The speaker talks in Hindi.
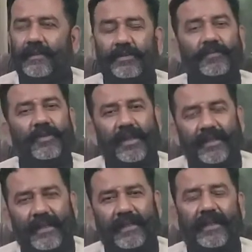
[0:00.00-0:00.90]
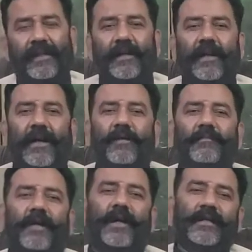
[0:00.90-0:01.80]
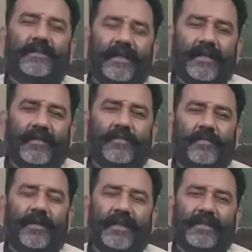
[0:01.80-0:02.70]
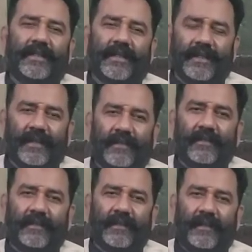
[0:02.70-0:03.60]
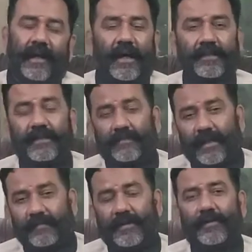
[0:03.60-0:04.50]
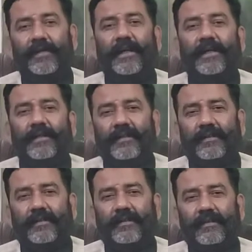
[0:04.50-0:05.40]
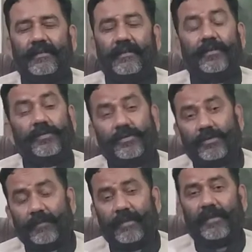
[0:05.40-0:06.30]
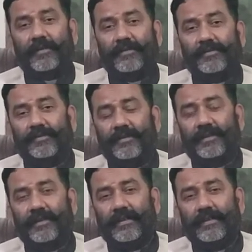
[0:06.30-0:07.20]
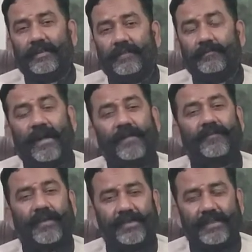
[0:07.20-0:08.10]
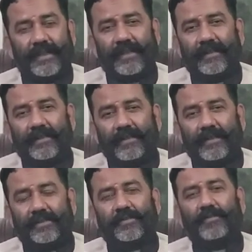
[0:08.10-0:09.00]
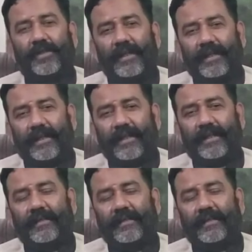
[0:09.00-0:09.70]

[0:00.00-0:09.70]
इस मुल्क के लिए हम हर तरह की कुर्बानी देंगे आज हमारे बड़ों ने खसूस बिलखसूस पाक फौज ने इस मुल्क की